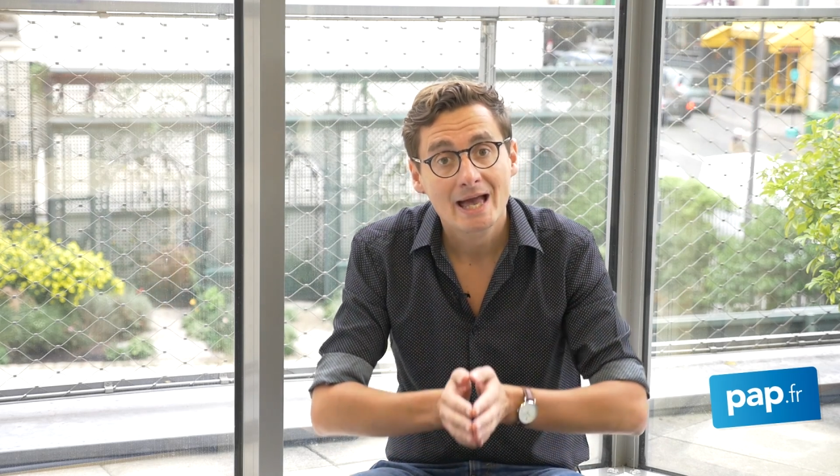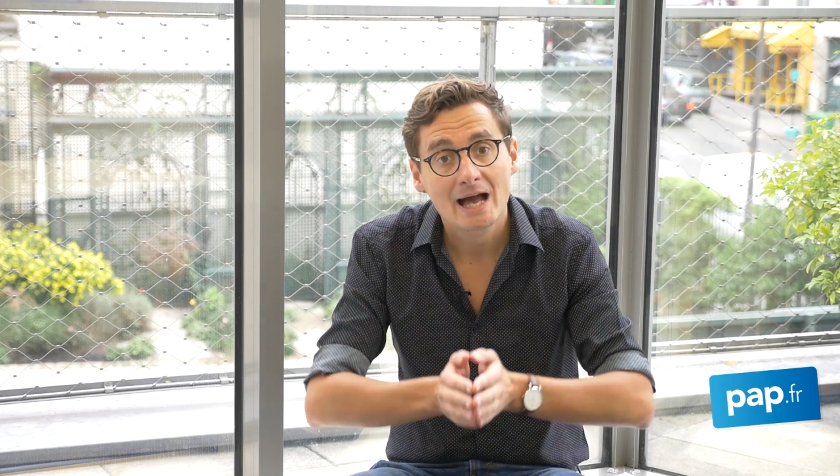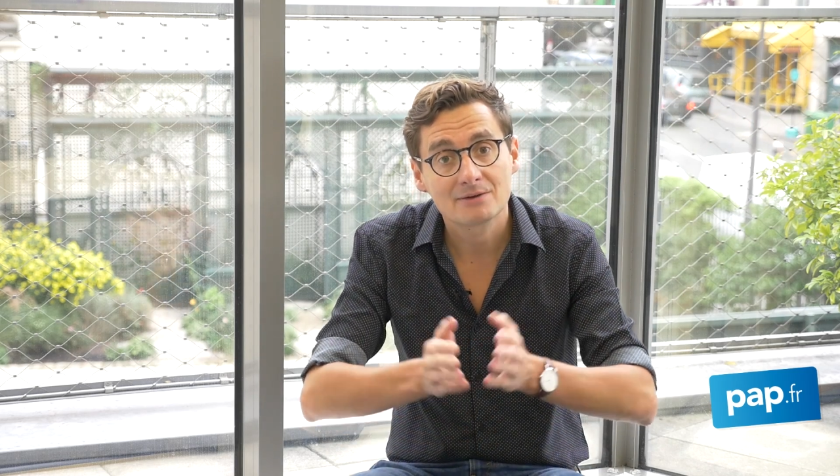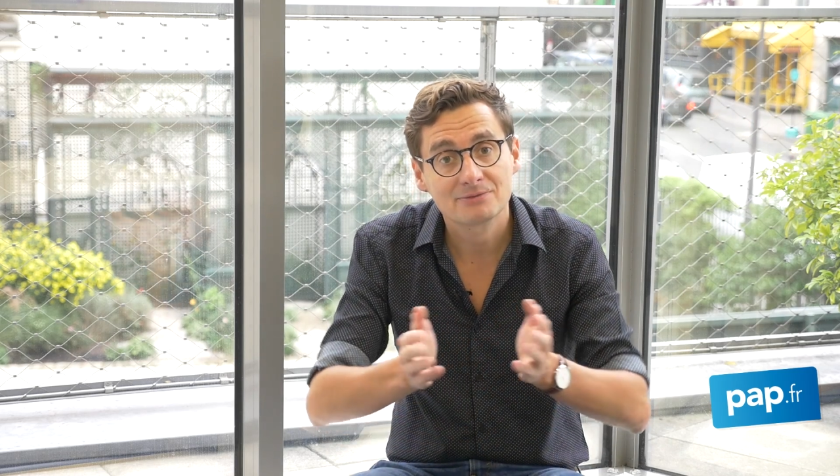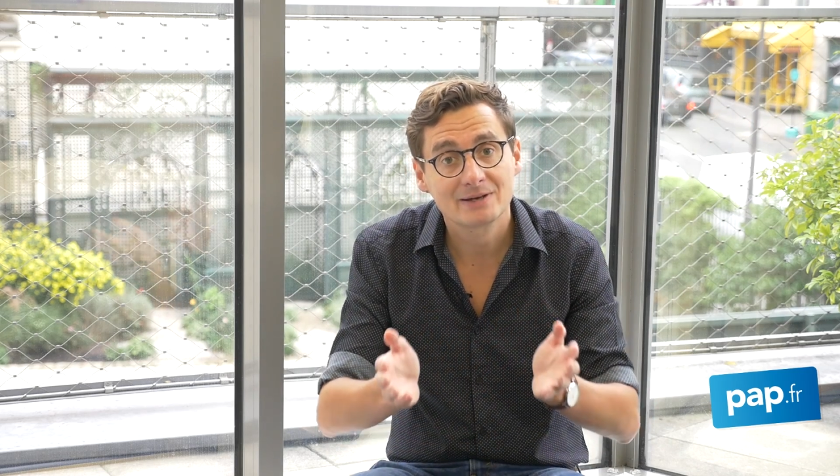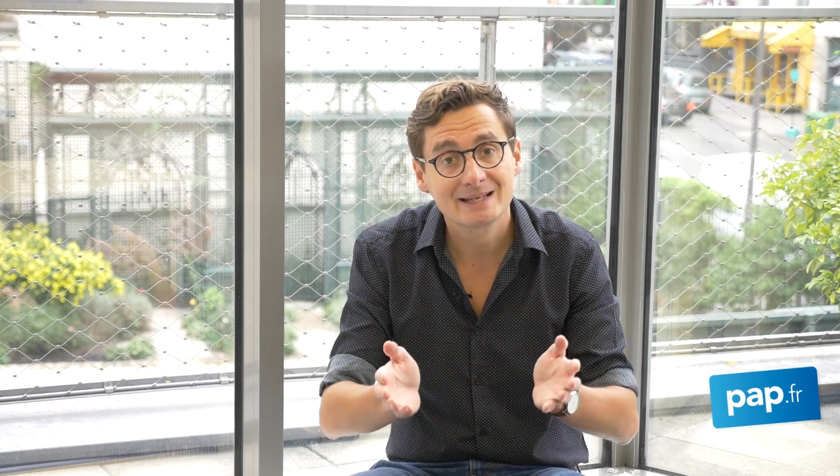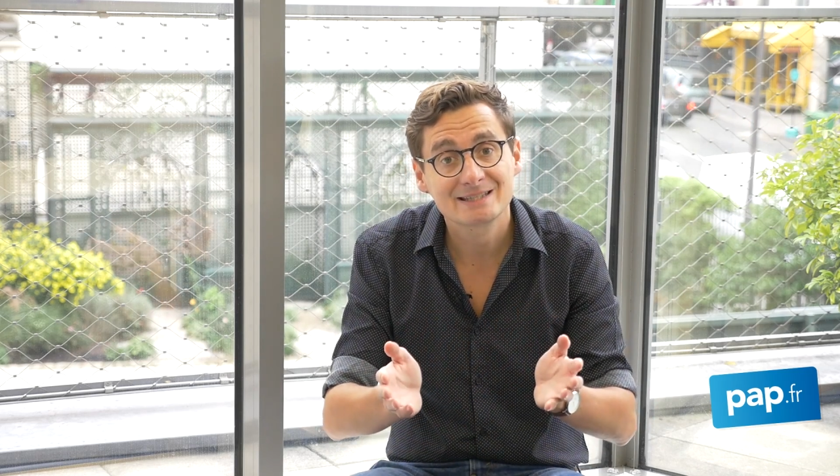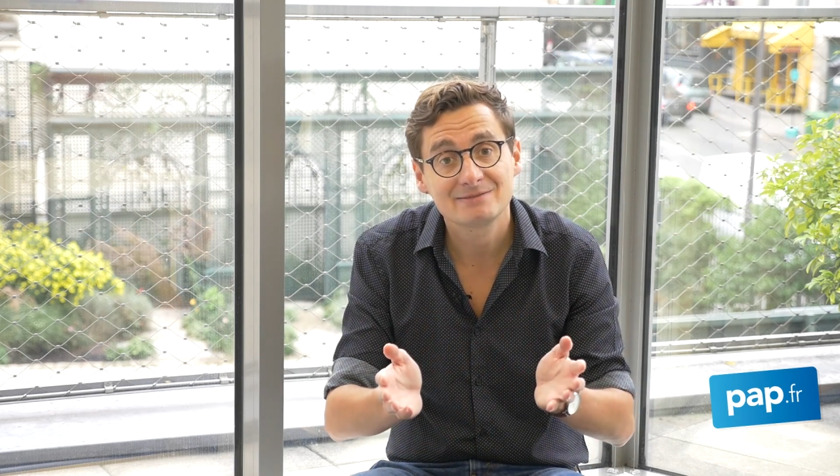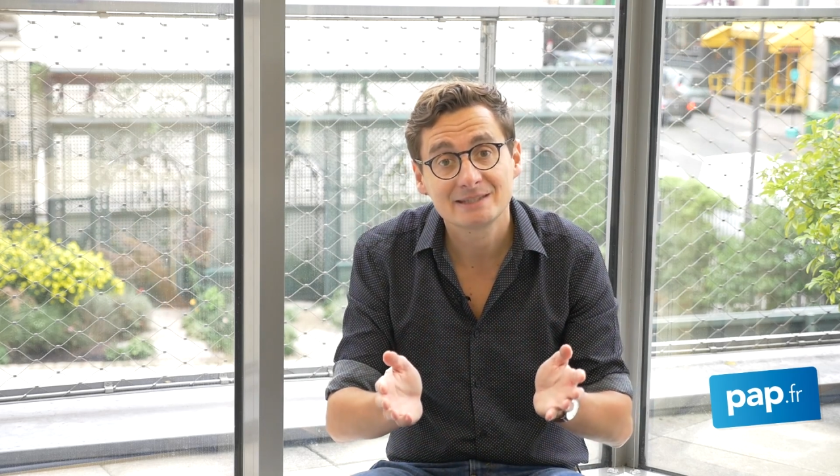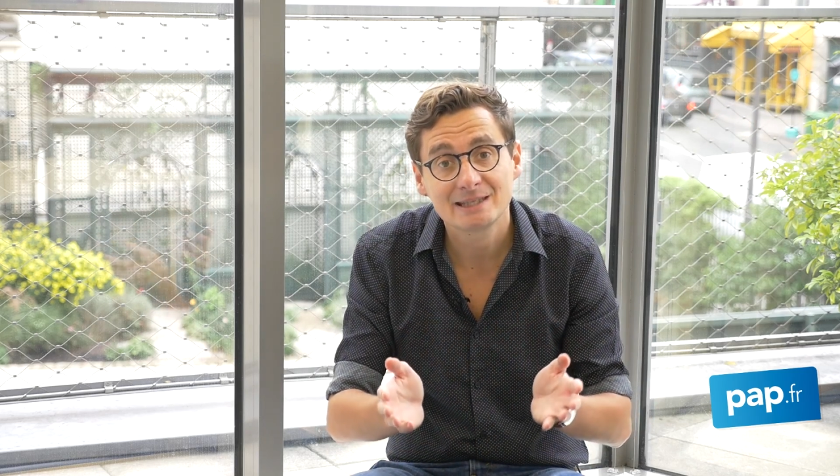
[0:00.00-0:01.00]
afin
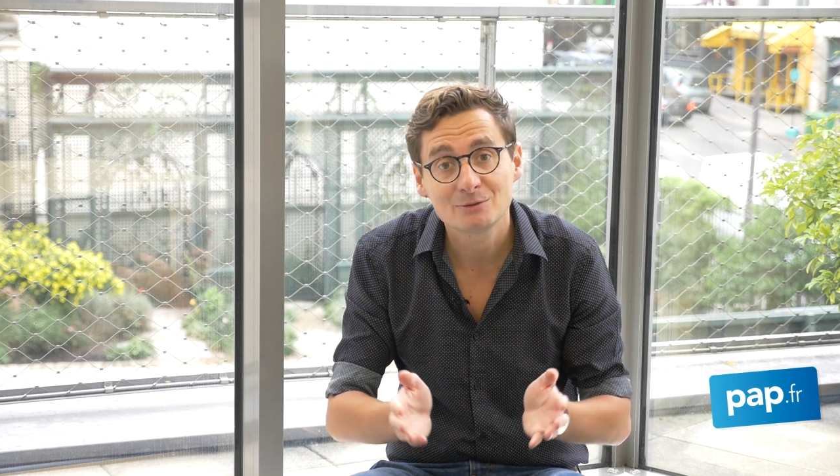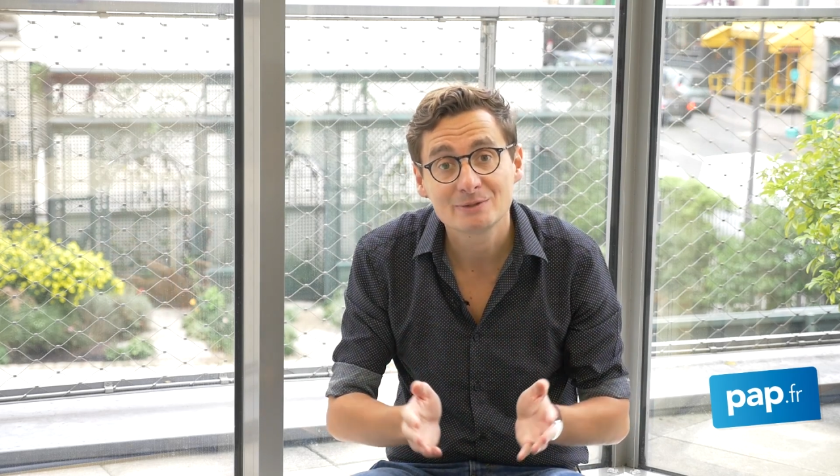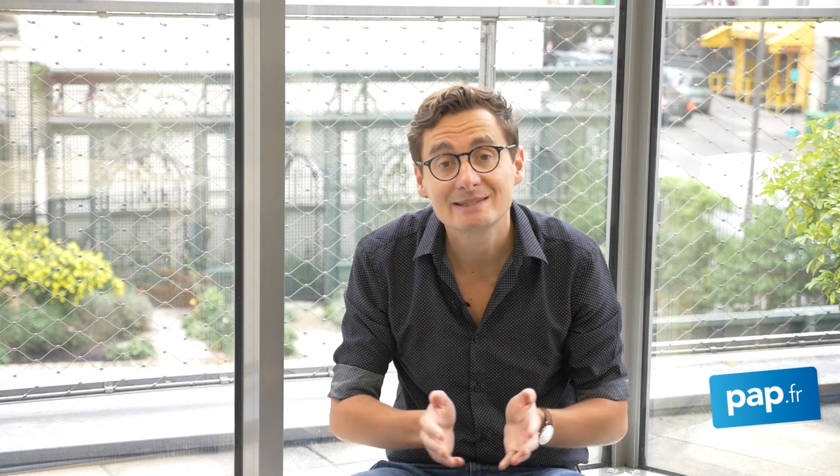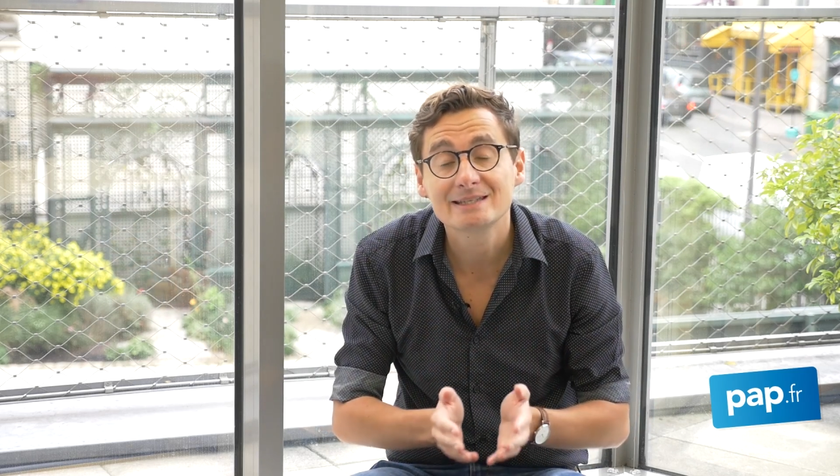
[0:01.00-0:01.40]
d'éviter une